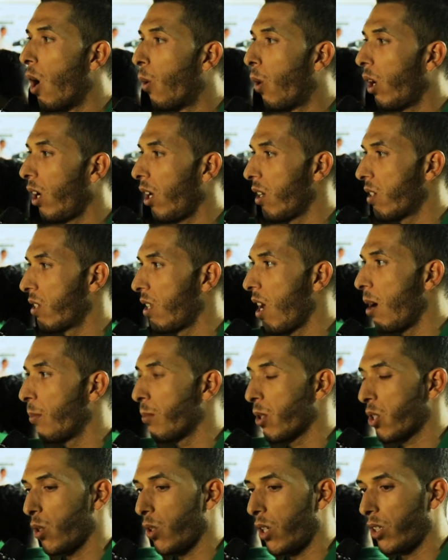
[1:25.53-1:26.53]
وللإسلام
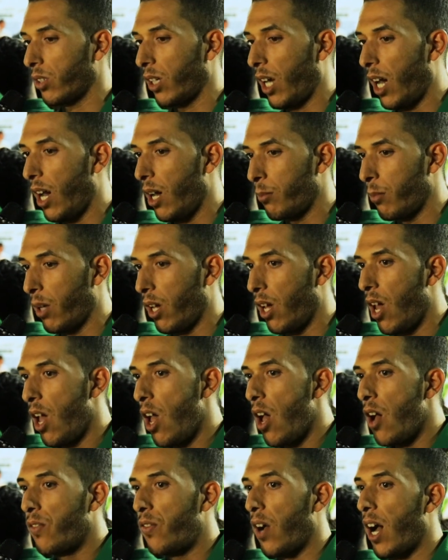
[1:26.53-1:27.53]
بصورة عامة
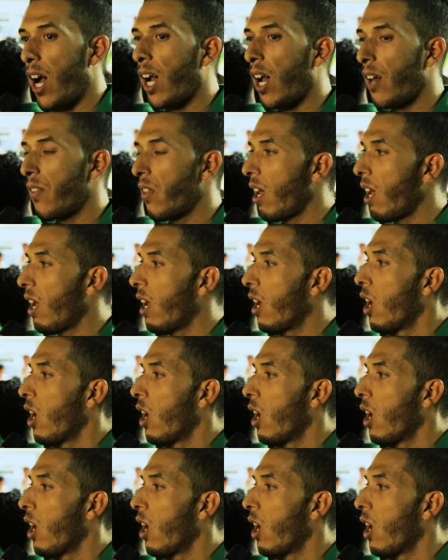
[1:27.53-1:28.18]
فأخذ